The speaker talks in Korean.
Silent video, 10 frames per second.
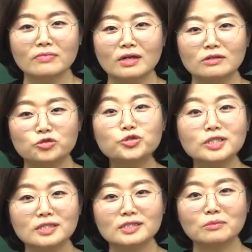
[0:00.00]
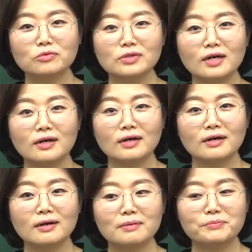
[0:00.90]
주식시장보다
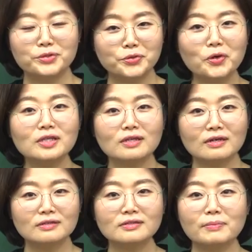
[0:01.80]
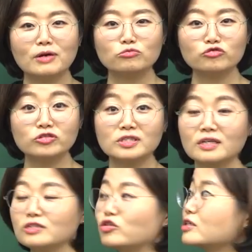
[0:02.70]
비교 안 되게 큰 게 바로 무슨
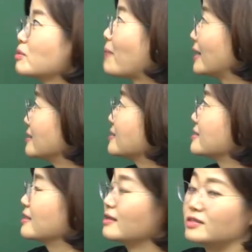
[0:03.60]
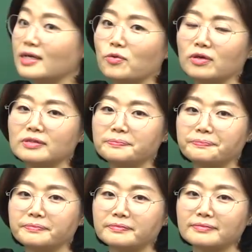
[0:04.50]
시장인 줄 아세요? 반드 시장이야 채권.
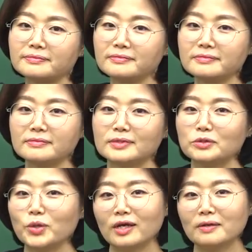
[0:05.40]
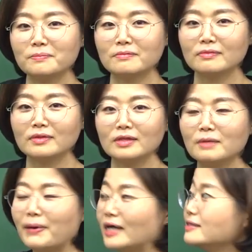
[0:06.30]
오케이?
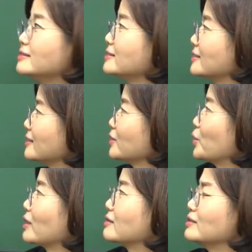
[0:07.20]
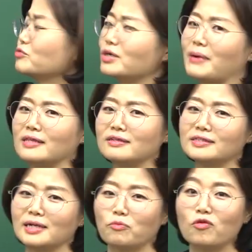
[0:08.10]
이 반대 시장이 되게 큰데 우리가 반대를
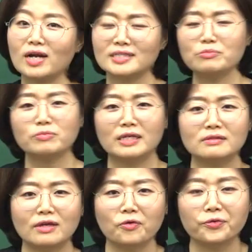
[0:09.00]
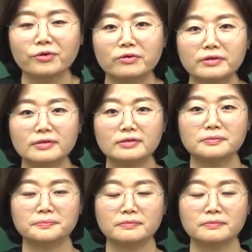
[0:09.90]
잘 몰라. 쌤도 반대 되게 어려워요.